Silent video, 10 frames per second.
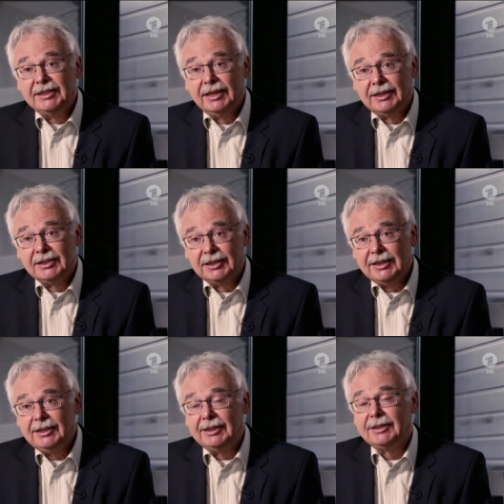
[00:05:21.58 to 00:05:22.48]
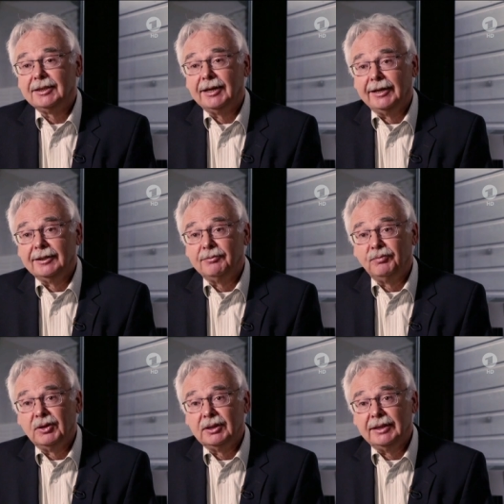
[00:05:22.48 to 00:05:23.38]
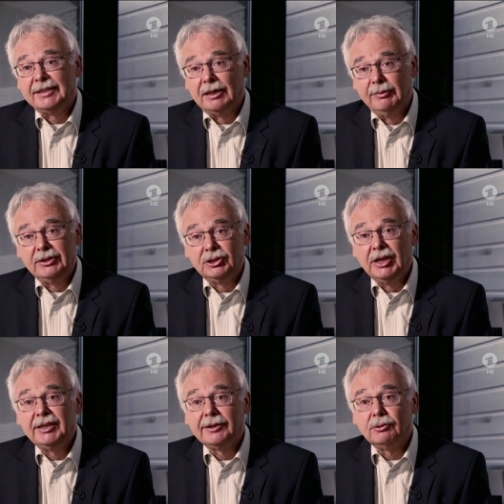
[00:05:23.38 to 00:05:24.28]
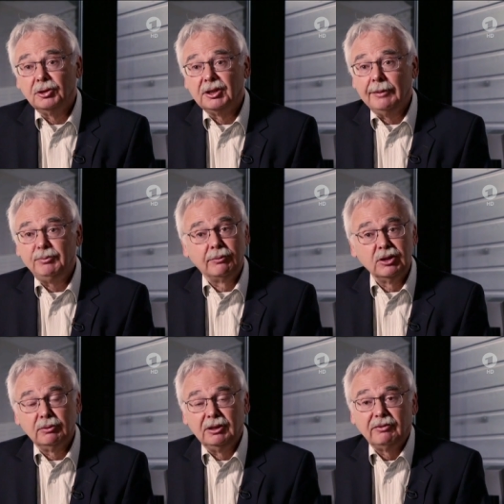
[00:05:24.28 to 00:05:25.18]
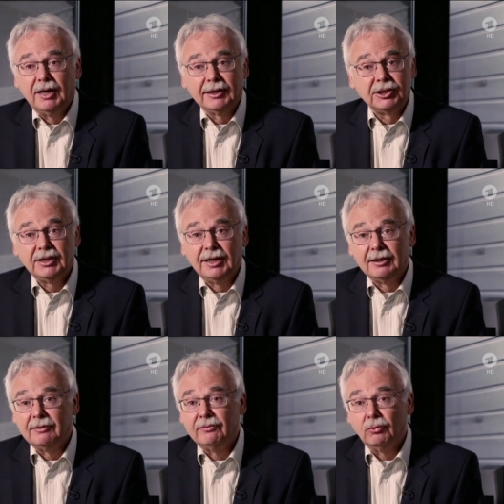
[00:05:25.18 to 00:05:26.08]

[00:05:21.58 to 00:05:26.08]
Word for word: es hier tatsächlich einen islamistischen Hintergrund gibt, dann muss man die Frage stellen,